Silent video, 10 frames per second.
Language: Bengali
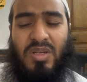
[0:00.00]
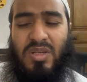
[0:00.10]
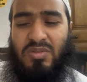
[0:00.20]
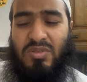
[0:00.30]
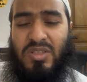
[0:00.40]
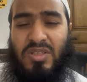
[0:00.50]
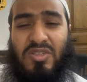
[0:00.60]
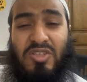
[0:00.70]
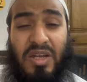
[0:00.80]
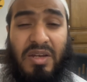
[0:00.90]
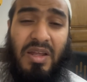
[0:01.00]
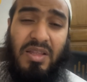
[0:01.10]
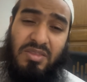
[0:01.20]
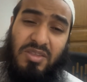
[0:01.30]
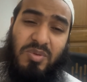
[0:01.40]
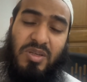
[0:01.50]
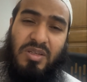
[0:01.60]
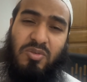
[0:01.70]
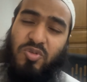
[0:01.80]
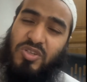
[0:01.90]
তিনি জান্নাত দেবে
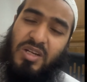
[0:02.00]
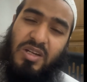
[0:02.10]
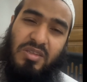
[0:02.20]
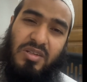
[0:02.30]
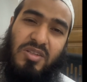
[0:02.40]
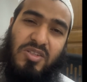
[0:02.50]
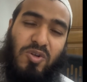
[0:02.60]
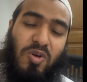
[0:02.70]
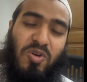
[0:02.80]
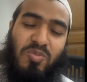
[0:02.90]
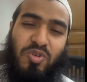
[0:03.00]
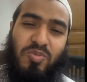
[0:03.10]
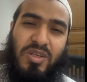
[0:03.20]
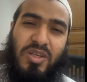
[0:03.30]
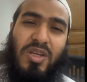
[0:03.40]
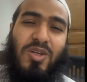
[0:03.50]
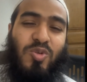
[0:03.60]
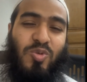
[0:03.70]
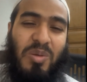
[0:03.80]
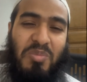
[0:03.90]
ওই জান্নাতের নিচে নহর বইবে
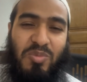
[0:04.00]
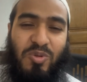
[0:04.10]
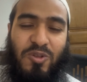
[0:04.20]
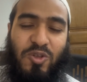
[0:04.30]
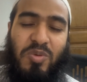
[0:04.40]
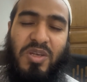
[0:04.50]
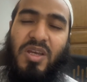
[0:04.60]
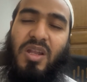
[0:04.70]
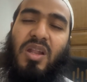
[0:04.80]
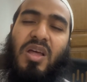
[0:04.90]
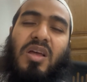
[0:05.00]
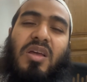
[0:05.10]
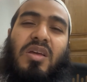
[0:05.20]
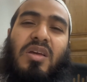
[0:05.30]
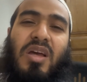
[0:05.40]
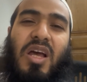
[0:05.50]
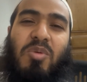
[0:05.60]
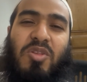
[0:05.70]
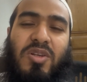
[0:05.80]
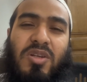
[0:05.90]
শুধু আমরা বলতে হবে হে আল্লাহ
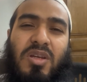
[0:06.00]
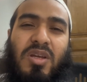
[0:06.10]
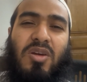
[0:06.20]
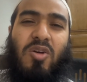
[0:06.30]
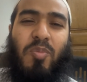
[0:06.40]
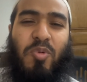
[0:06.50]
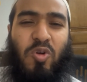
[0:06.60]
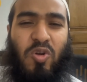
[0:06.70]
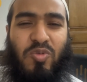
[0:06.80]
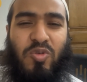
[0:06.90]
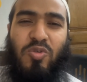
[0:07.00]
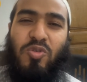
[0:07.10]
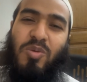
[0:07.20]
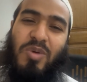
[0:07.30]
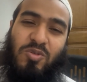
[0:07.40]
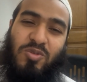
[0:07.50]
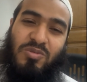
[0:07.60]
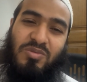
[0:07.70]
আমাদের অপকর্মগুলো ক্ষমা করুন